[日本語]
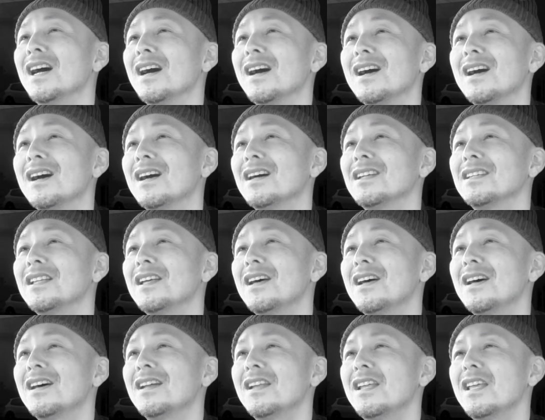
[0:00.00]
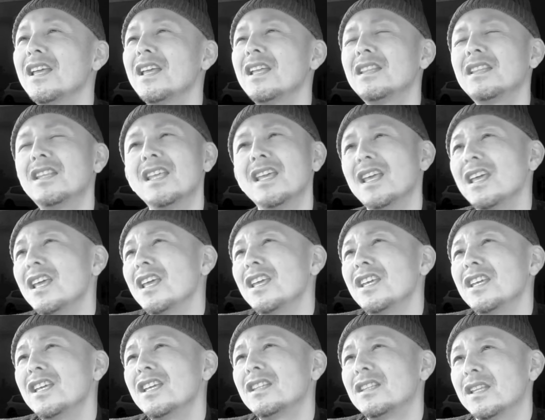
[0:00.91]
離れ
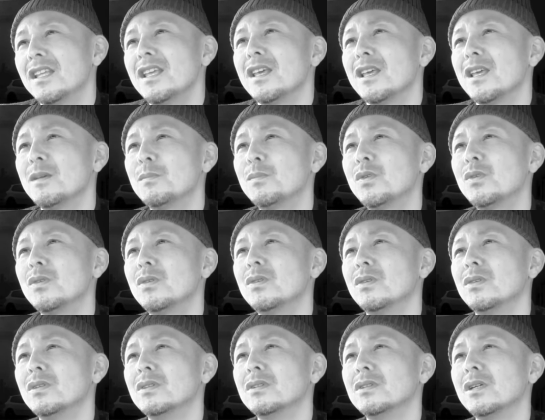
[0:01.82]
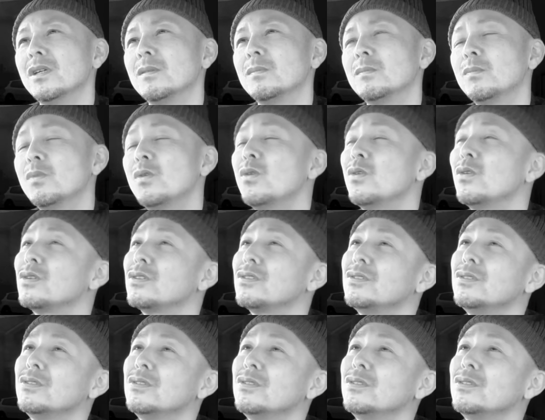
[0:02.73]
ていても僕